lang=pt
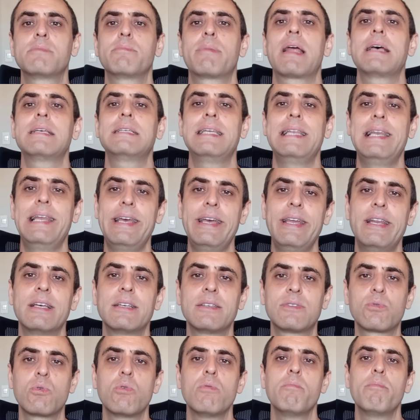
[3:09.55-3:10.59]

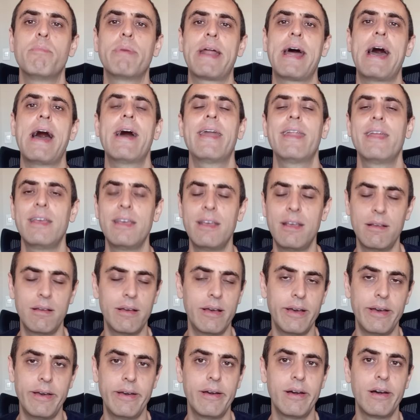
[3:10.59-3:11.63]
brasileiras comprarem é,